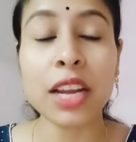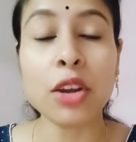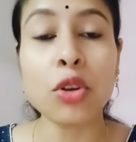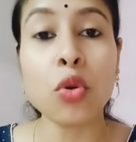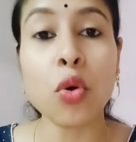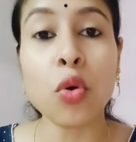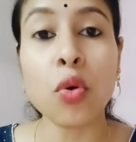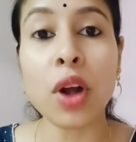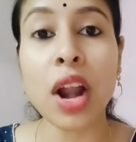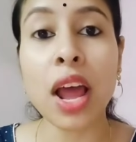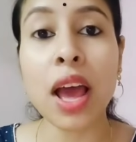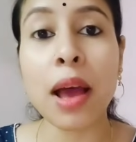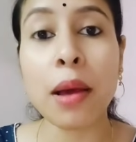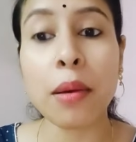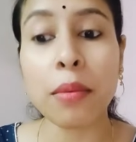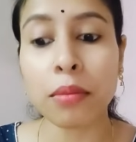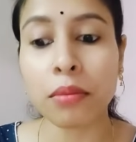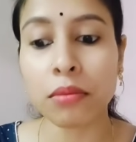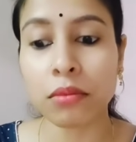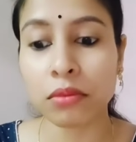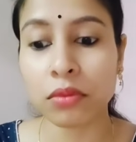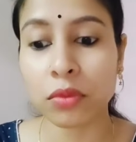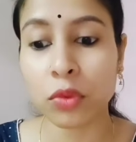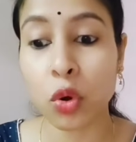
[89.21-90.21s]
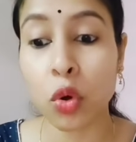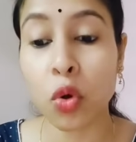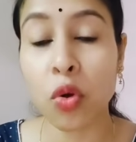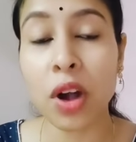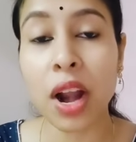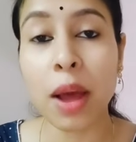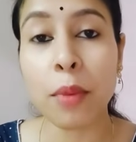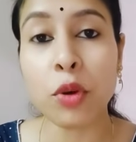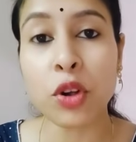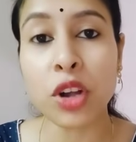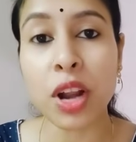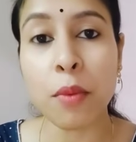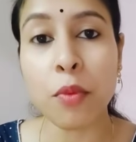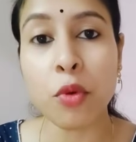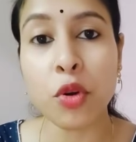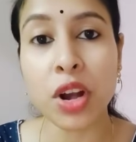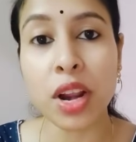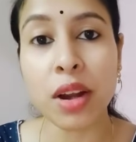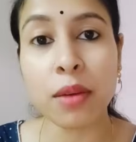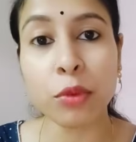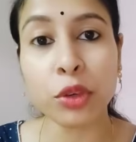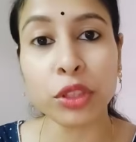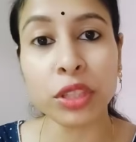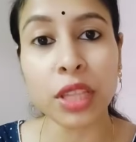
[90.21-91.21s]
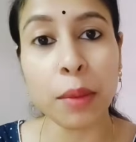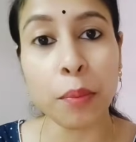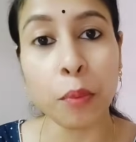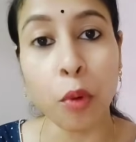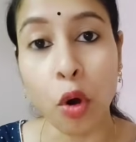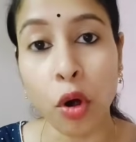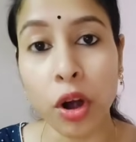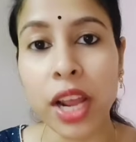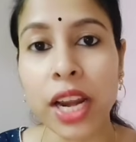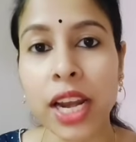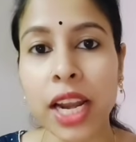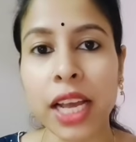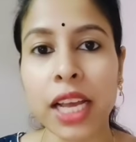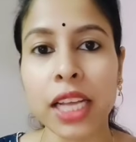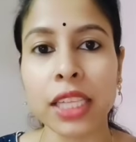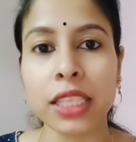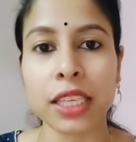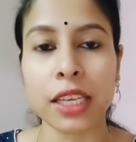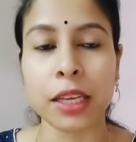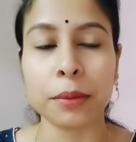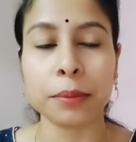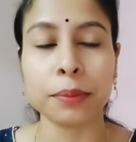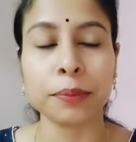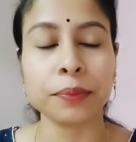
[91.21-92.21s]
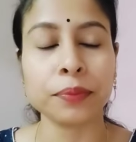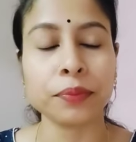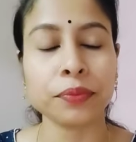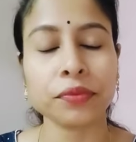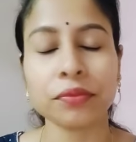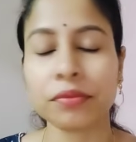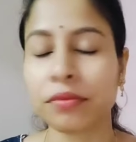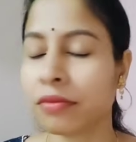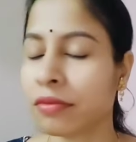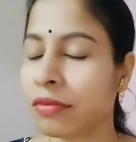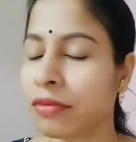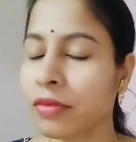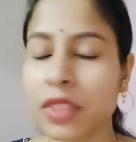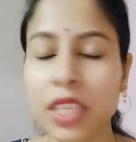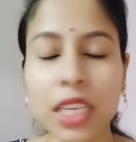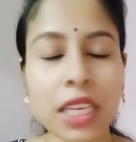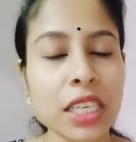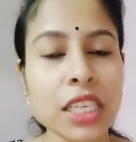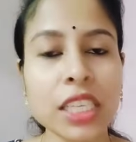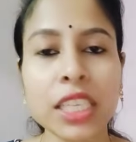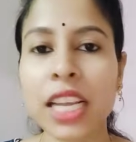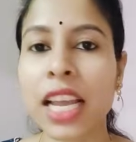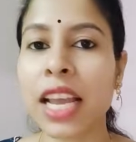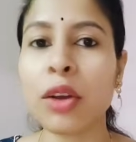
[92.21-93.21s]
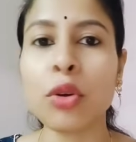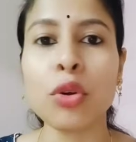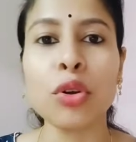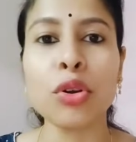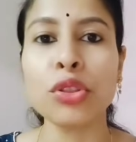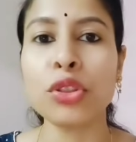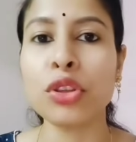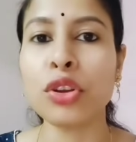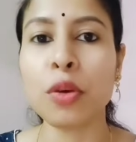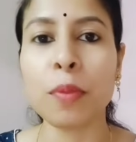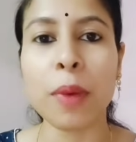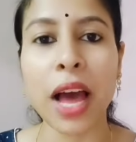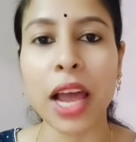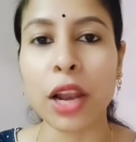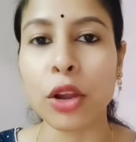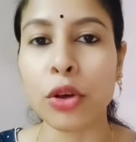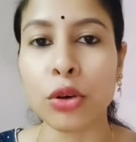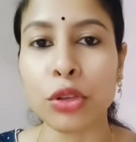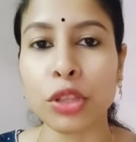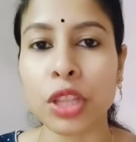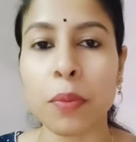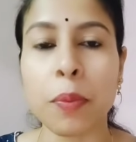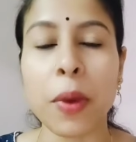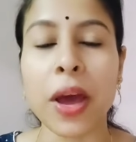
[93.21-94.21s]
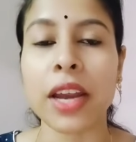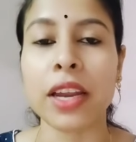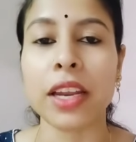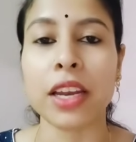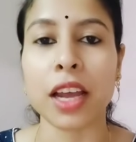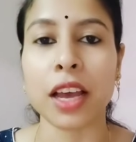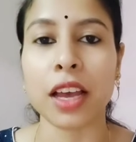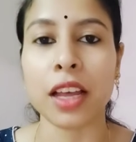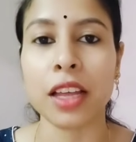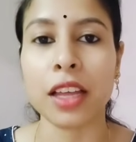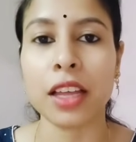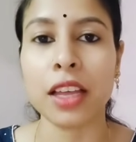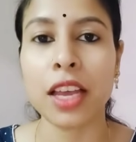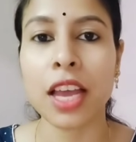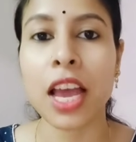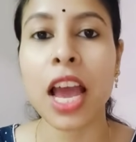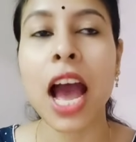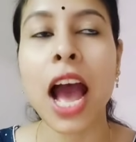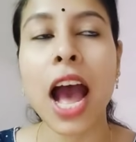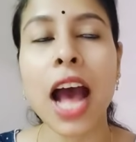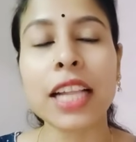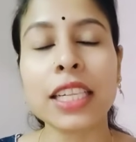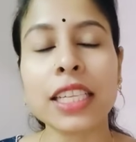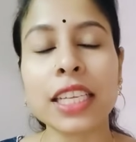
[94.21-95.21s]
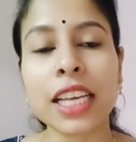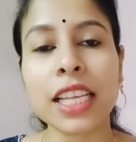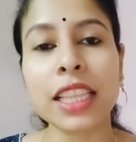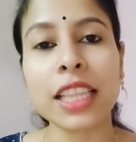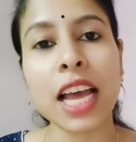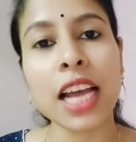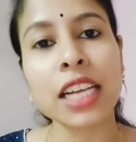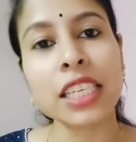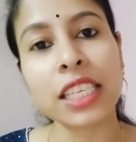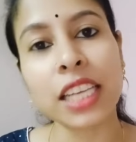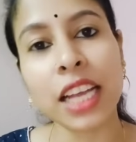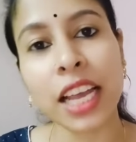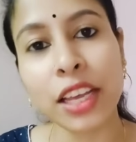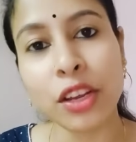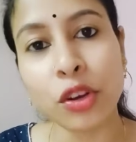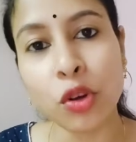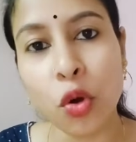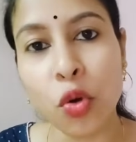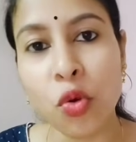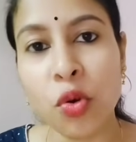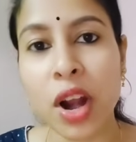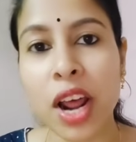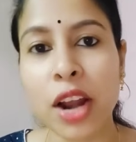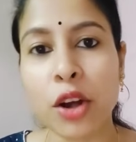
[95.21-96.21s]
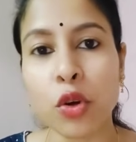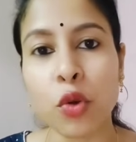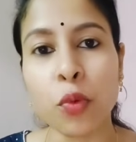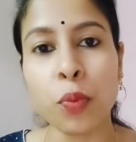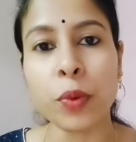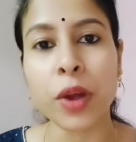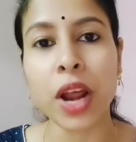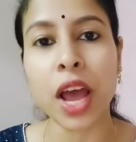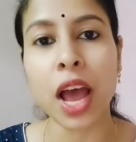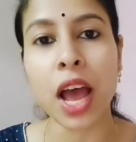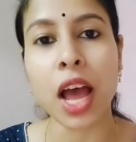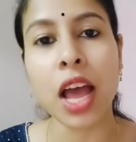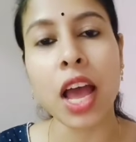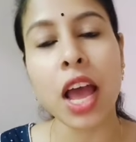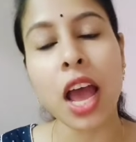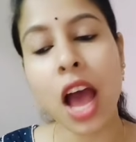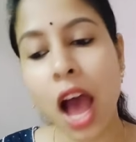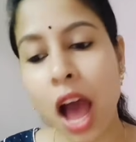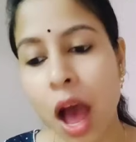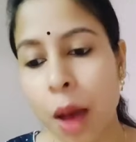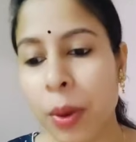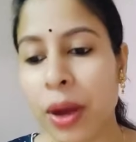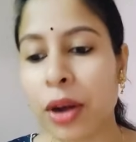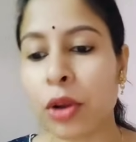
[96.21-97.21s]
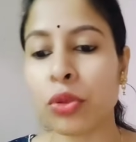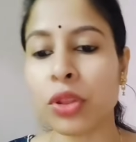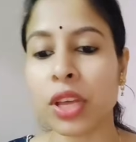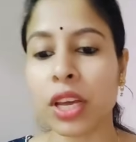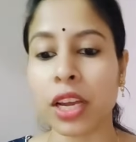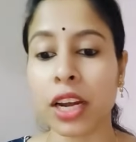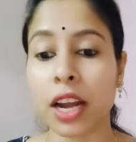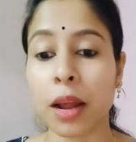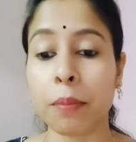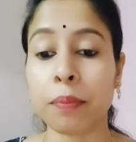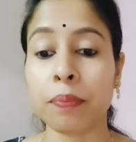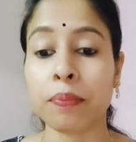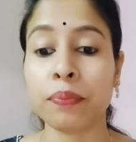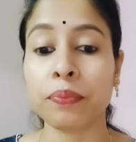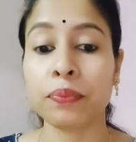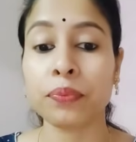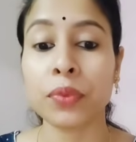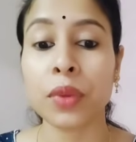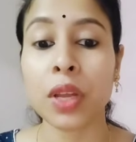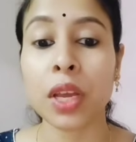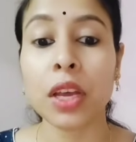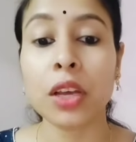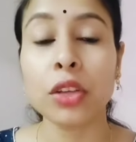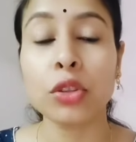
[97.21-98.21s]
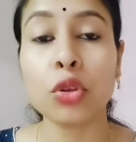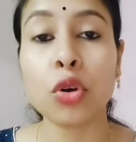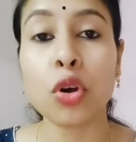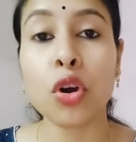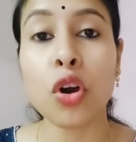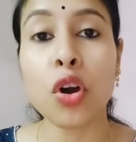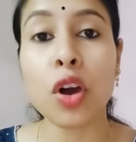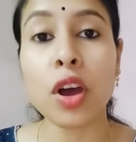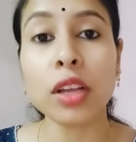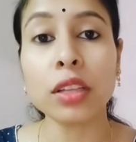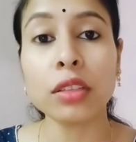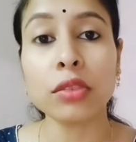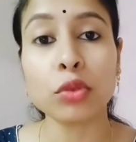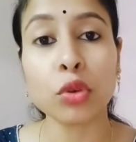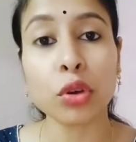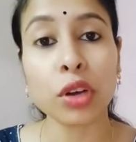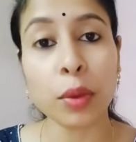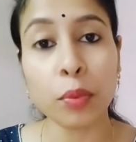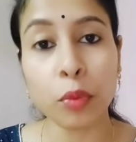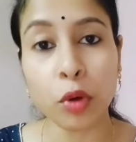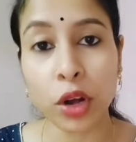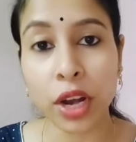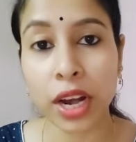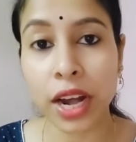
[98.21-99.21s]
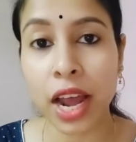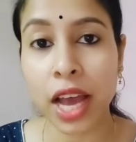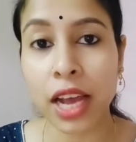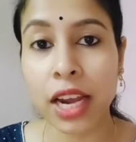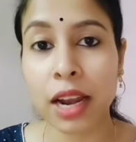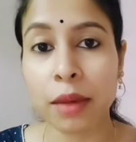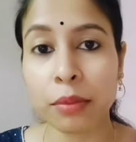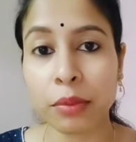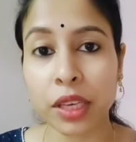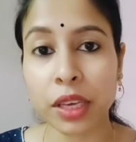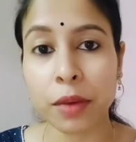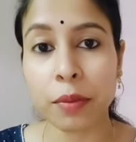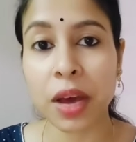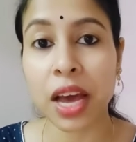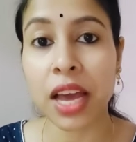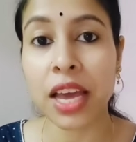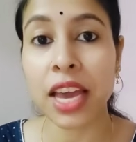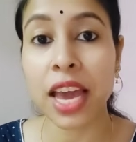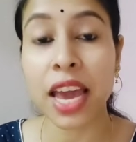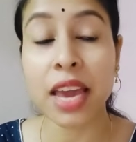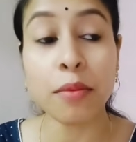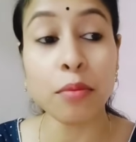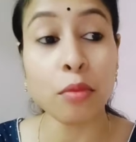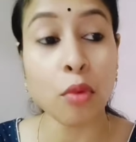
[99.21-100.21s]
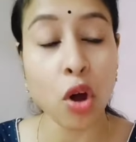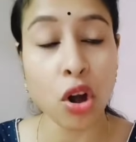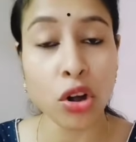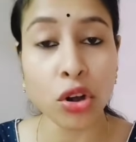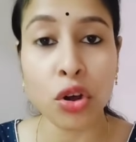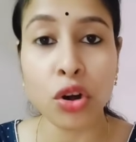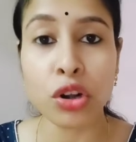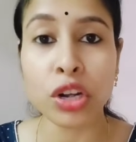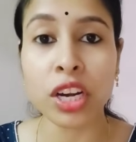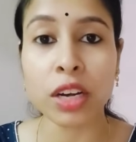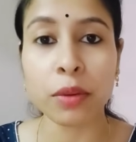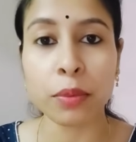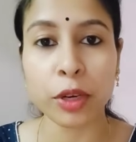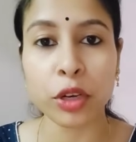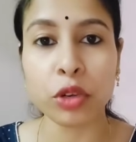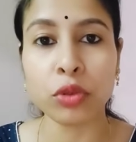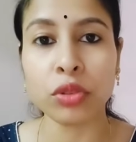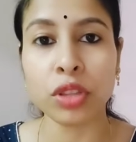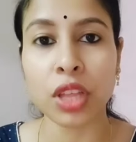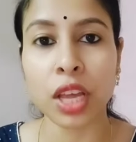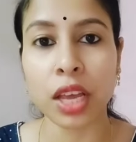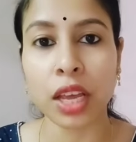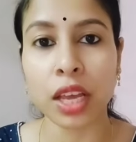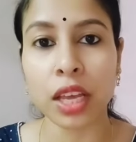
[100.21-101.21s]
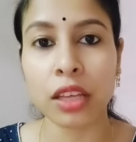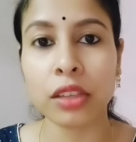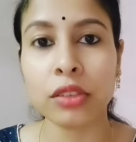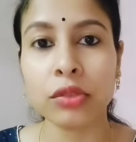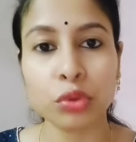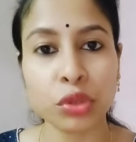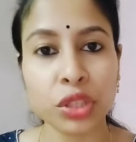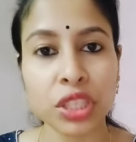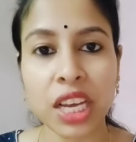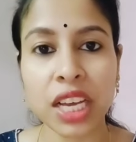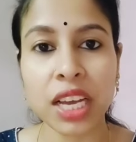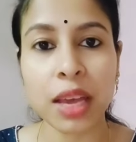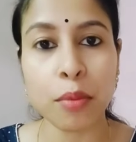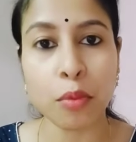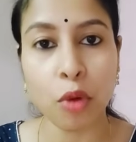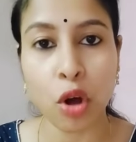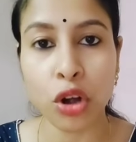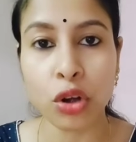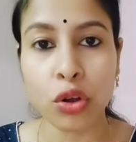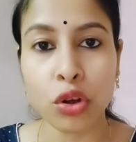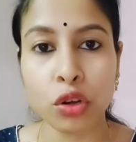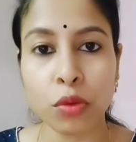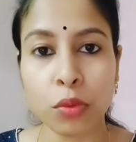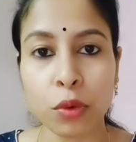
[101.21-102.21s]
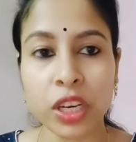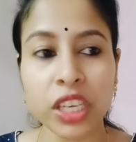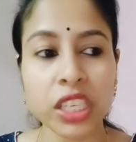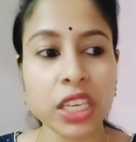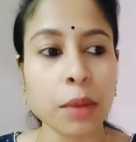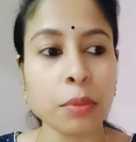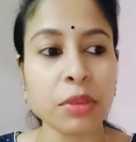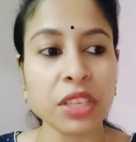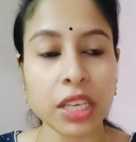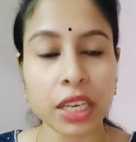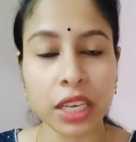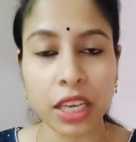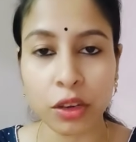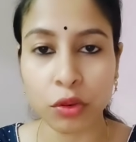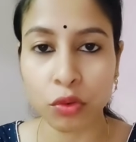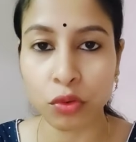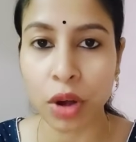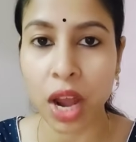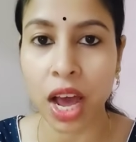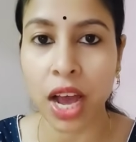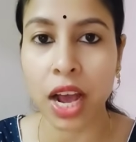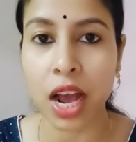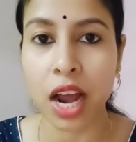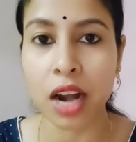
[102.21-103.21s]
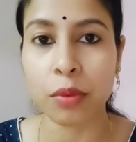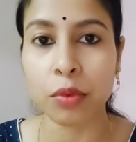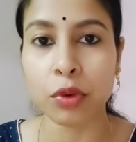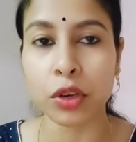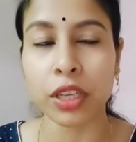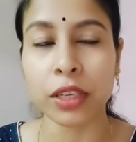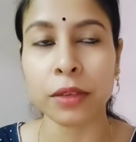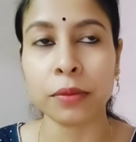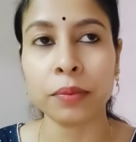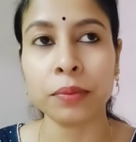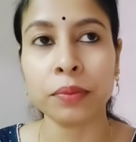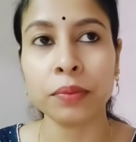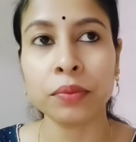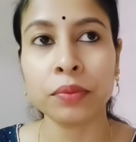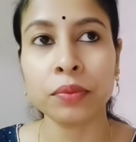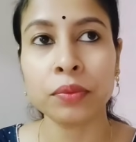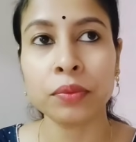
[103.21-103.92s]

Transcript: যে নোংরা নোংরা মোটা মনের মধ্যে ভরে রেখেছে সে কোনোদিনও ভালো হতে পারে না আজকে তার সেই নোংরা রূপটা আবারও দেখলাম তো তোকে বলে রাখলাম কিমা এই মর্কটের বিরুদ্ধে তুই যাকে মর্কট বলিস আমি যাকে কুলাঙ্গার বলি